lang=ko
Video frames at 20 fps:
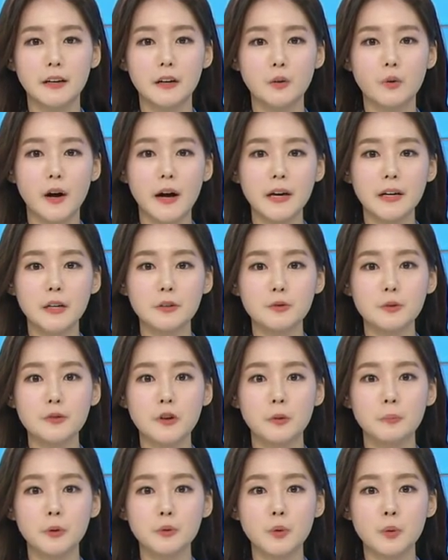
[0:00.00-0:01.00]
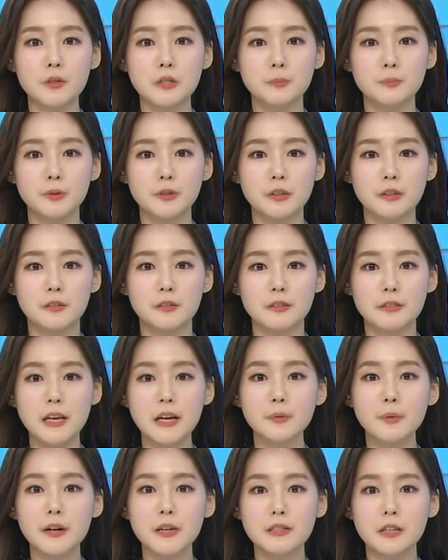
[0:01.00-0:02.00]
과학기술정보통신부는
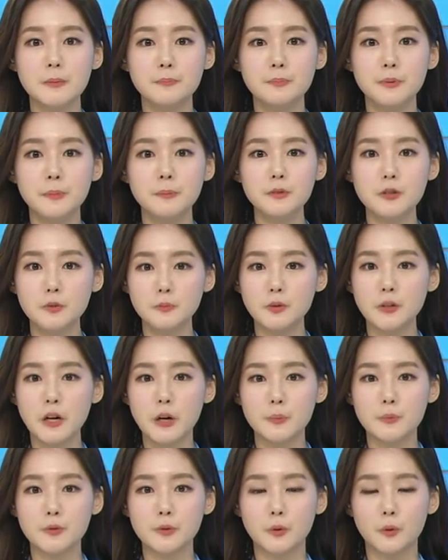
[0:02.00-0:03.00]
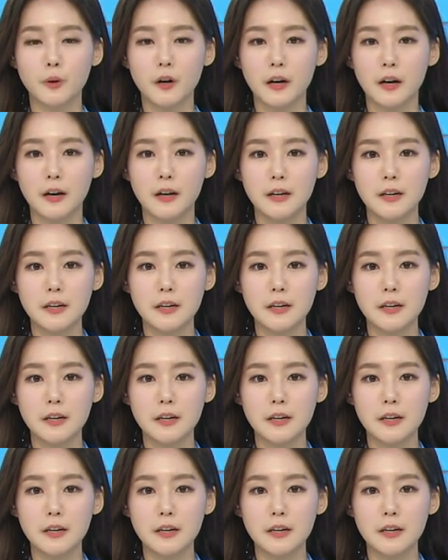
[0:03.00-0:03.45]
생활제품 29종과